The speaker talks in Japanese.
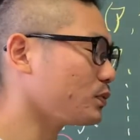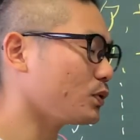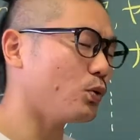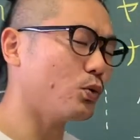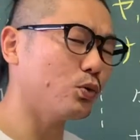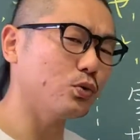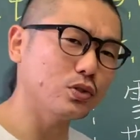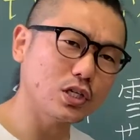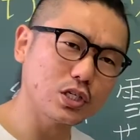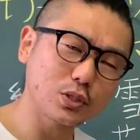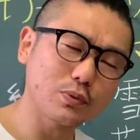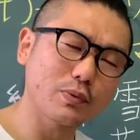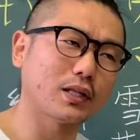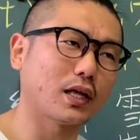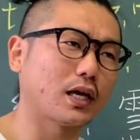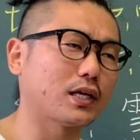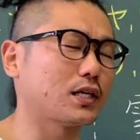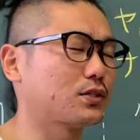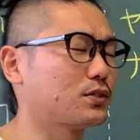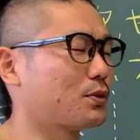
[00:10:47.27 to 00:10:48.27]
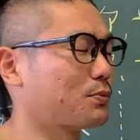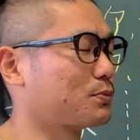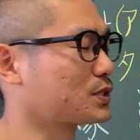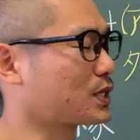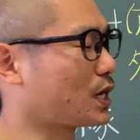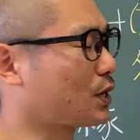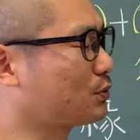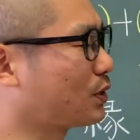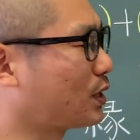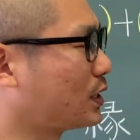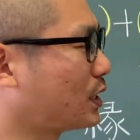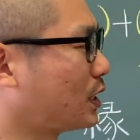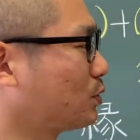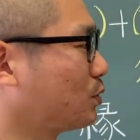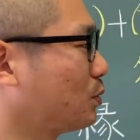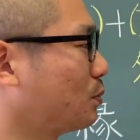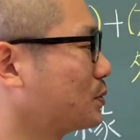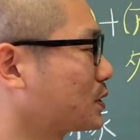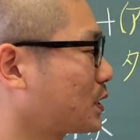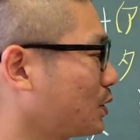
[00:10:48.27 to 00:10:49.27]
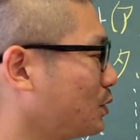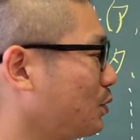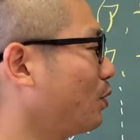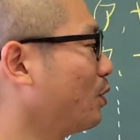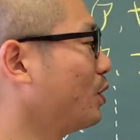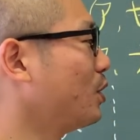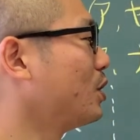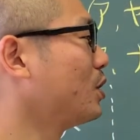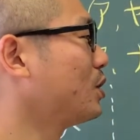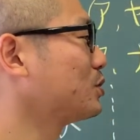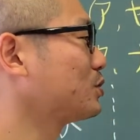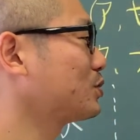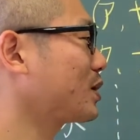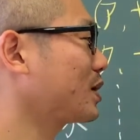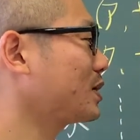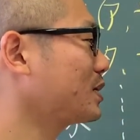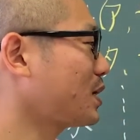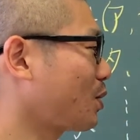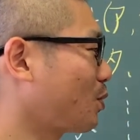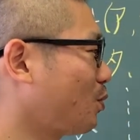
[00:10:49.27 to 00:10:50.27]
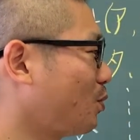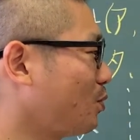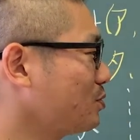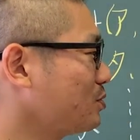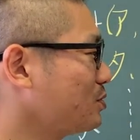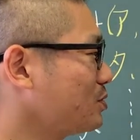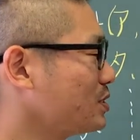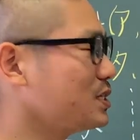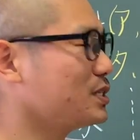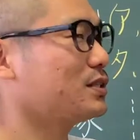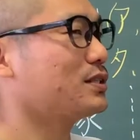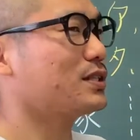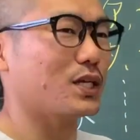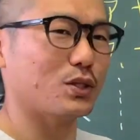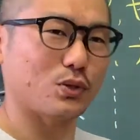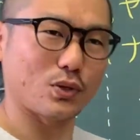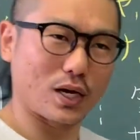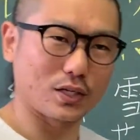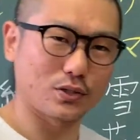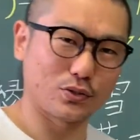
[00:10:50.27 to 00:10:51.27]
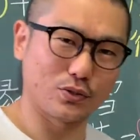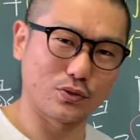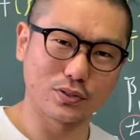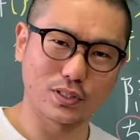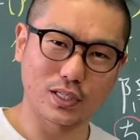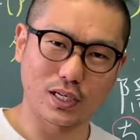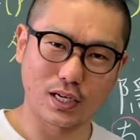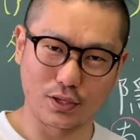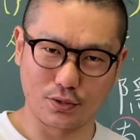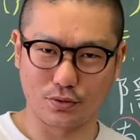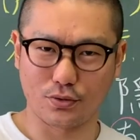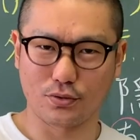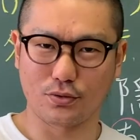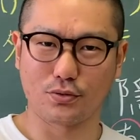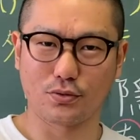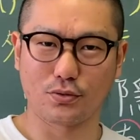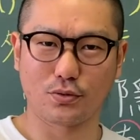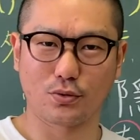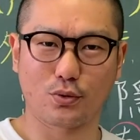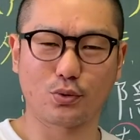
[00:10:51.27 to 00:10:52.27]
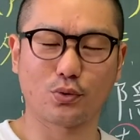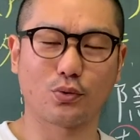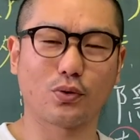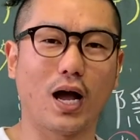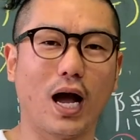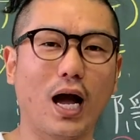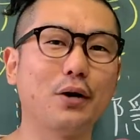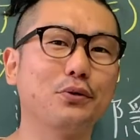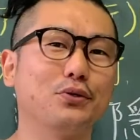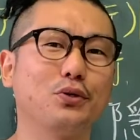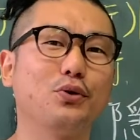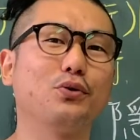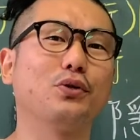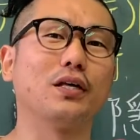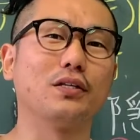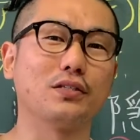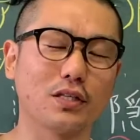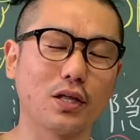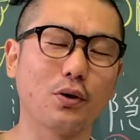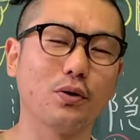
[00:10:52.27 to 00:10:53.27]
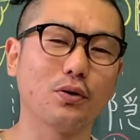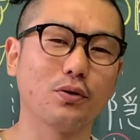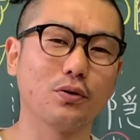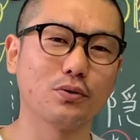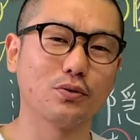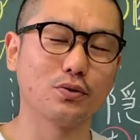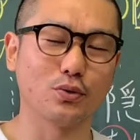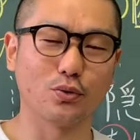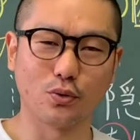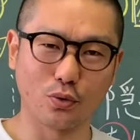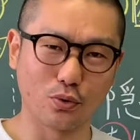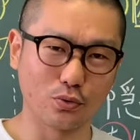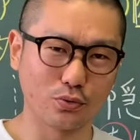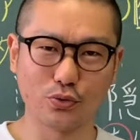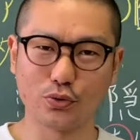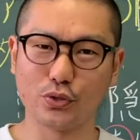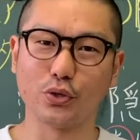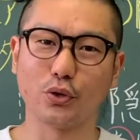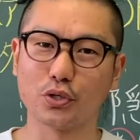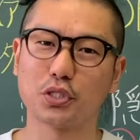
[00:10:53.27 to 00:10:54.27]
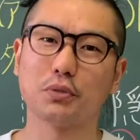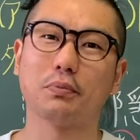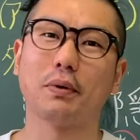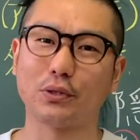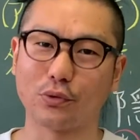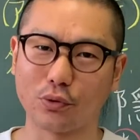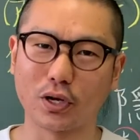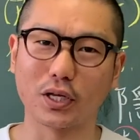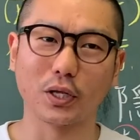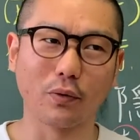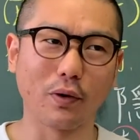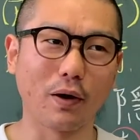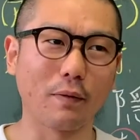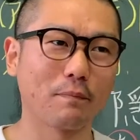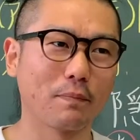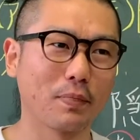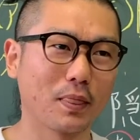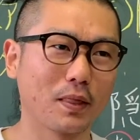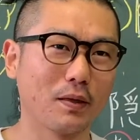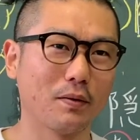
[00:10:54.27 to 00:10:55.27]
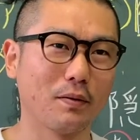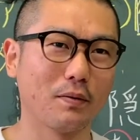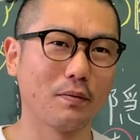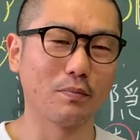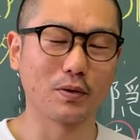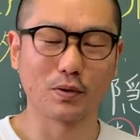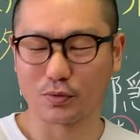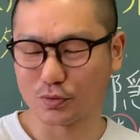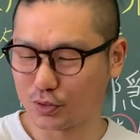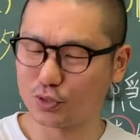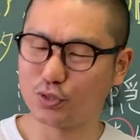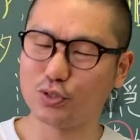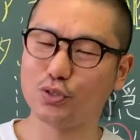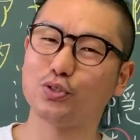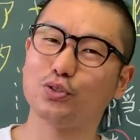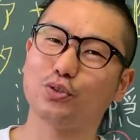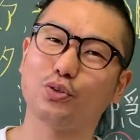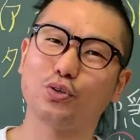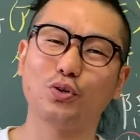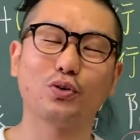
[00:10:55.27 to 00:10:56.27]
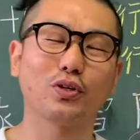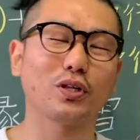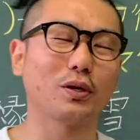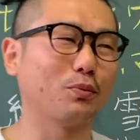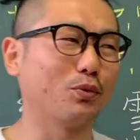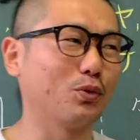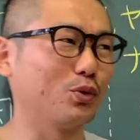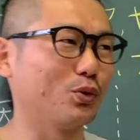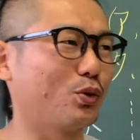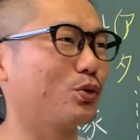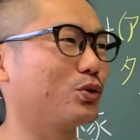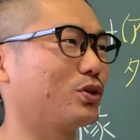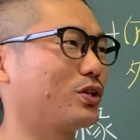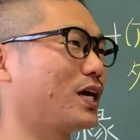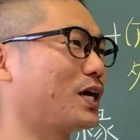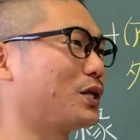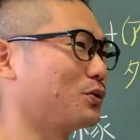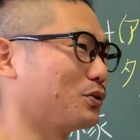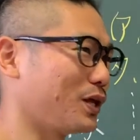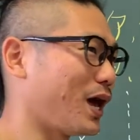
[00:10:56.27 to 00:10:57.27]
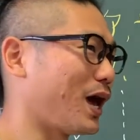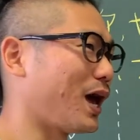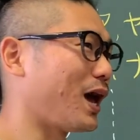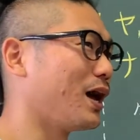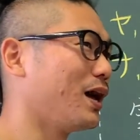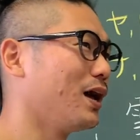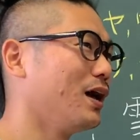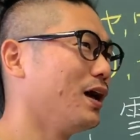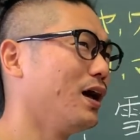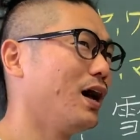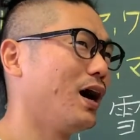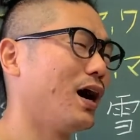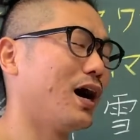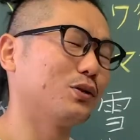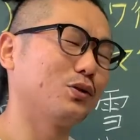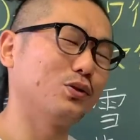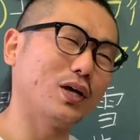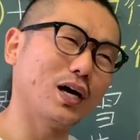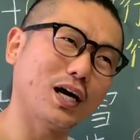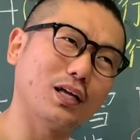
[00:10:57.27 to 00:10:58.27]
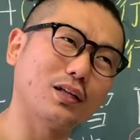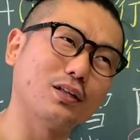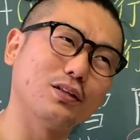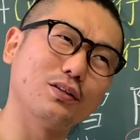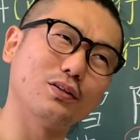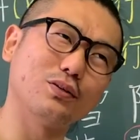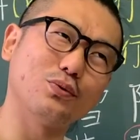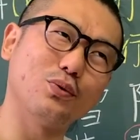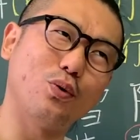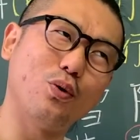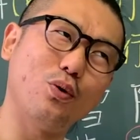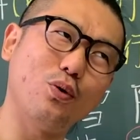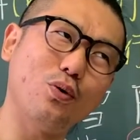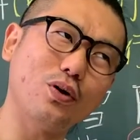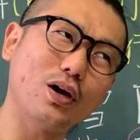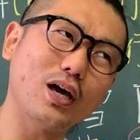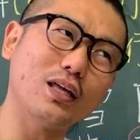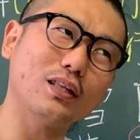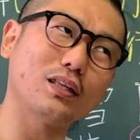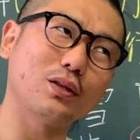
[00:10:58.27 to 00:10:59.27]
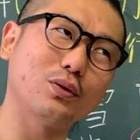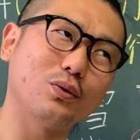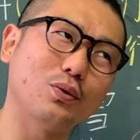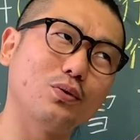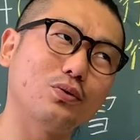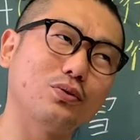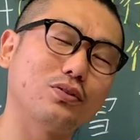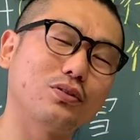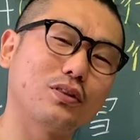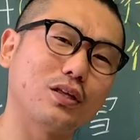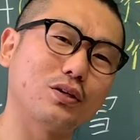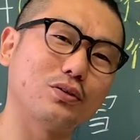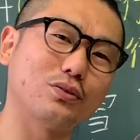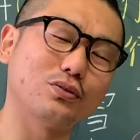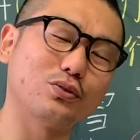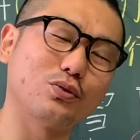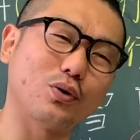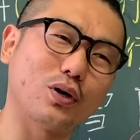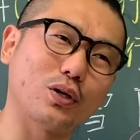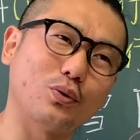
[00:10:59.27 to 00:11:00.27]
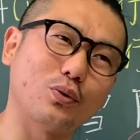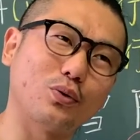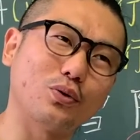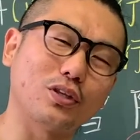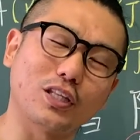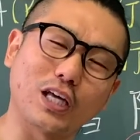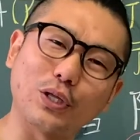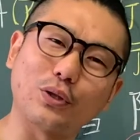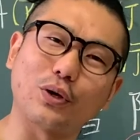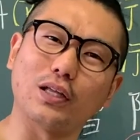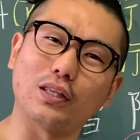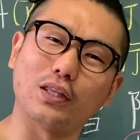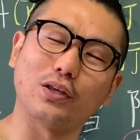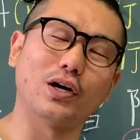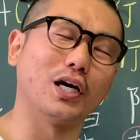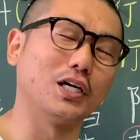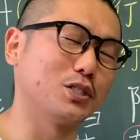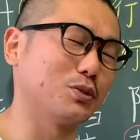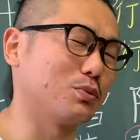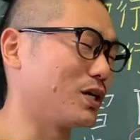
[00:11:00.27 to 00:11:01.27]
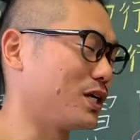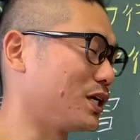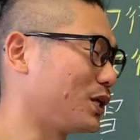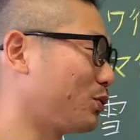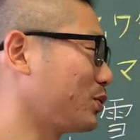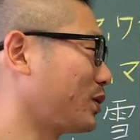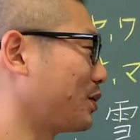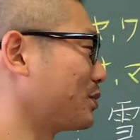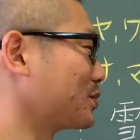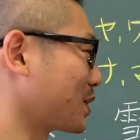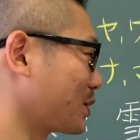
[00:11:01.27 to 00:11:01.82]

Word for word: こんにちは」の挨拶でも使うのかなと思うんですけどそれがね「こんにった」と発音されることがあるようなんですねその古いお芝居とかでは。もう通常の日本ではもう残ってないのであとなんか方言で残ってるとか残ってないとかっていう話も聞いたことあるんですけ